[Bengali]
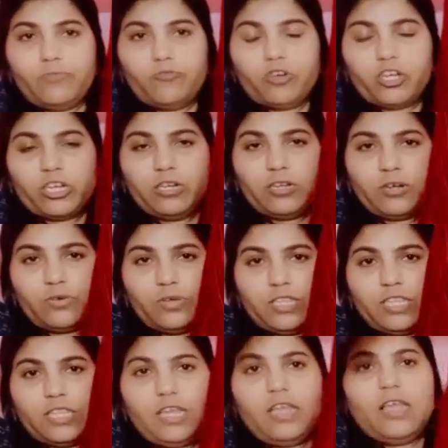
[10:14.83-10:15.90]
পোর্শনটা
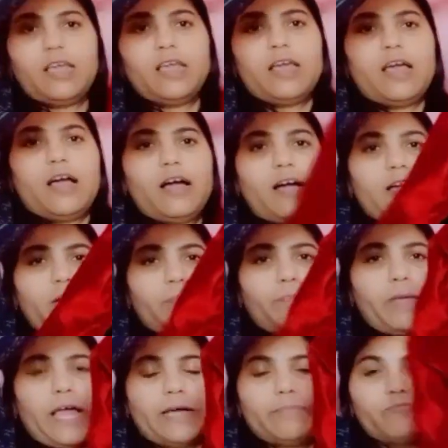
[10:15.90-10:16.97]
রয়েছে আর
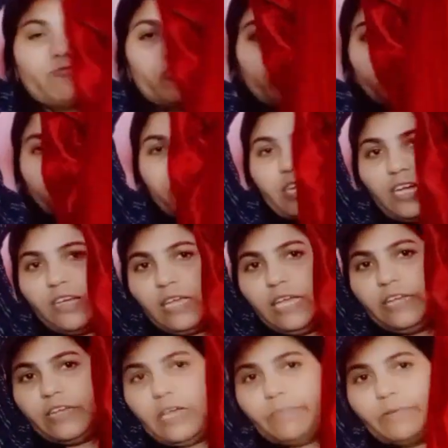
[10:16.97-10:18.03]
ব্যাক পোর্শনটা
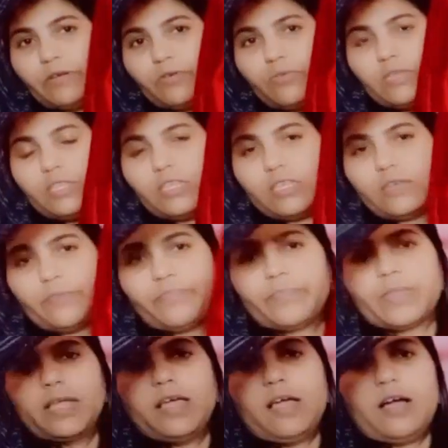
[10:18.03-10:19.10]
এই টাইপের রয়েছে
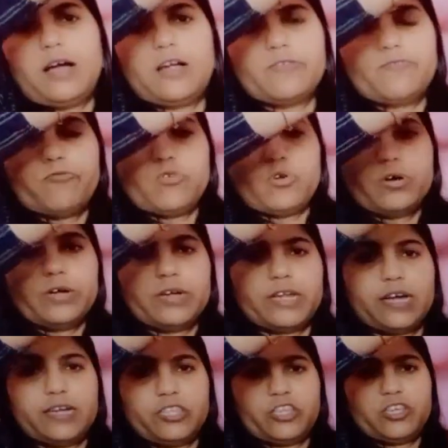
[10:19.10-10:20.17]
আর ফ্লোর
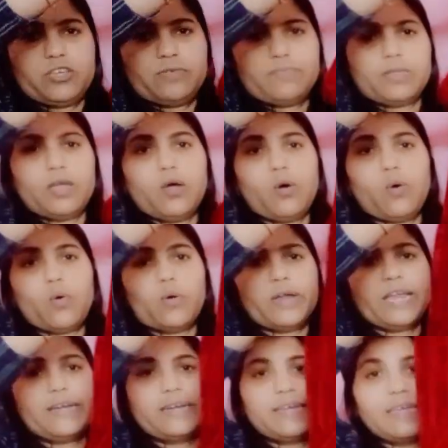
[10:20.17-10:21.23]
টাচ
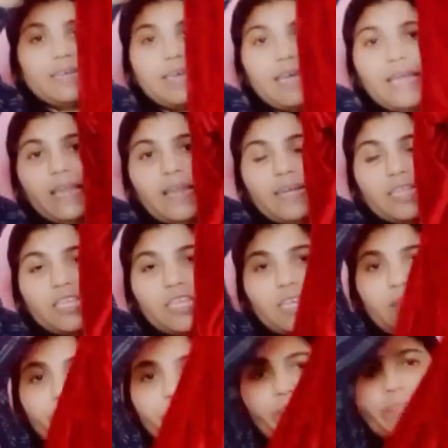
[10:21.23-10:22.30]
অনেকটা ঘের আছে
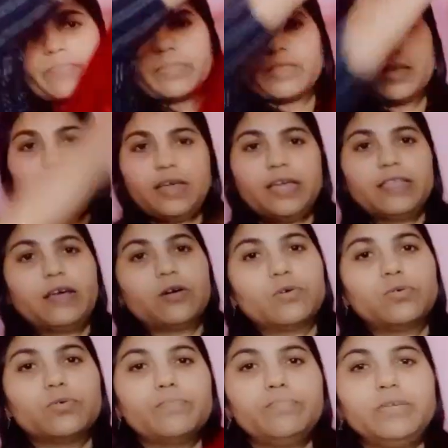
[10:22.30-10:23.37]
এই
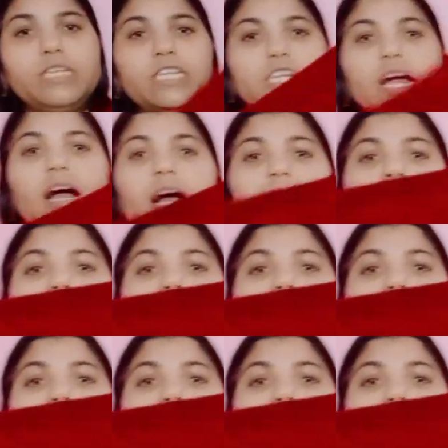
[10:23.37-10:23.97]
দেখো বিশাল